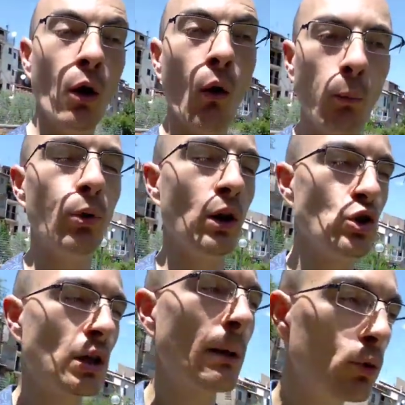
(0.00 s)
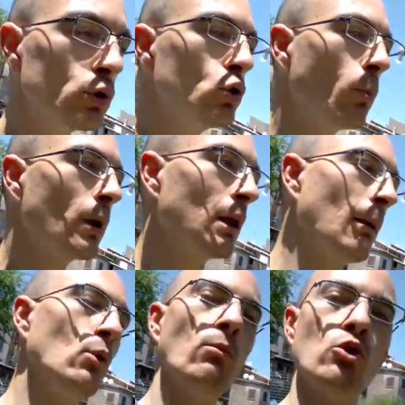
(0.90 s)
Oppure cerchiamo Dio perché
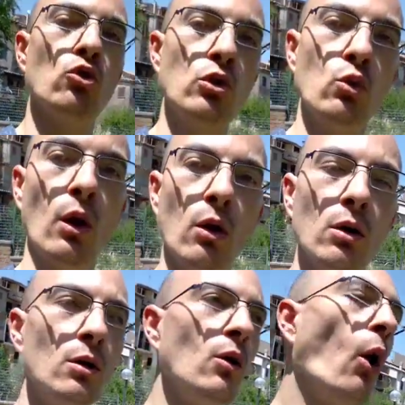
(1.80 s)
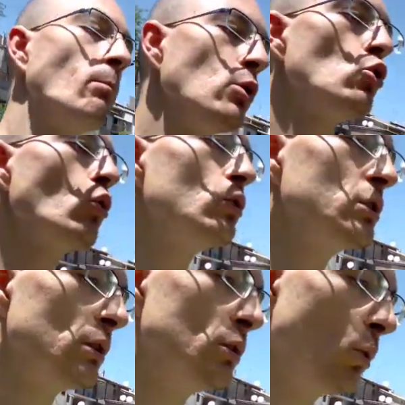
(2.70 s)
abbiamo bisogno di Lui, no? Ho bisogno di
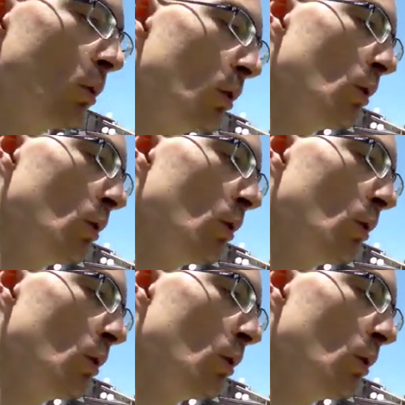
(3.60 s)
te Dio,